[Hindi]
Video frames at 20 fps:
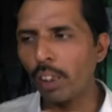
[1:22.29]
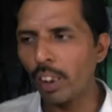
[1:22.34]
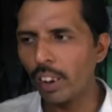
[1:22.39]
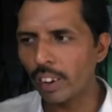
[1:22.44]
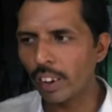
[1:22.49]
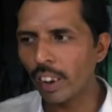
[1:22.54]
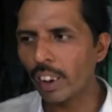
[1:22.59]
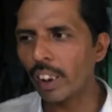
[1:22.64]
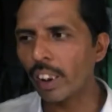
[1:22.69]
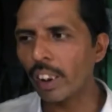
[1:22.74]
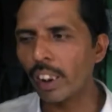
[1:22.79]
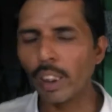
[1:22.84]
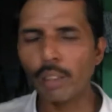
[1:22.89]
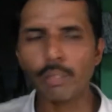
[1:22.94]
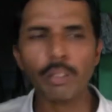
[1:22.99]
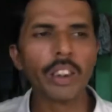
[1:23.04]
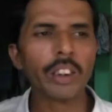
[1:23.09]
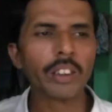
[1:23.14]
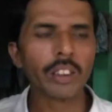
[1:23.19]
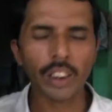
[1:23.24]
पालिका का
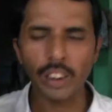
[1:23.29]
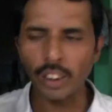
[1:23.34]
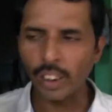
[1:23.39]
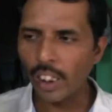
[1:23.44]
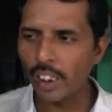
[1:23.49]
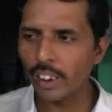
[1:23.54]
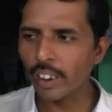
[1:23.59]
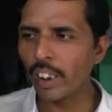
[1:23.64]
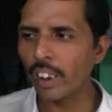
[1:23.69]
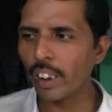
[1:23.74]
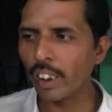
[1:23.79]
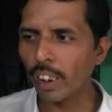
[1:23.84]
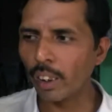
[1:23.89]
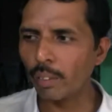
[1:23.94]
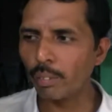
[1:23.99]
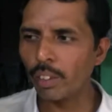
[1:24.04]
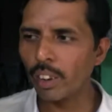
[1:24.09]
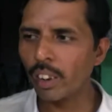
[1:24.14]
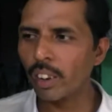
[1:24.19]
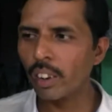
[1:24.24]
काम है सरकार का
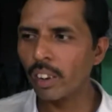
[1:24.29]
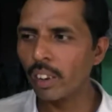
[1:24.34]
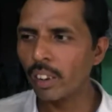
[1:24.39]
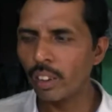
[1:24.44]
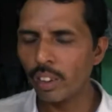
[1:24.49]
काम है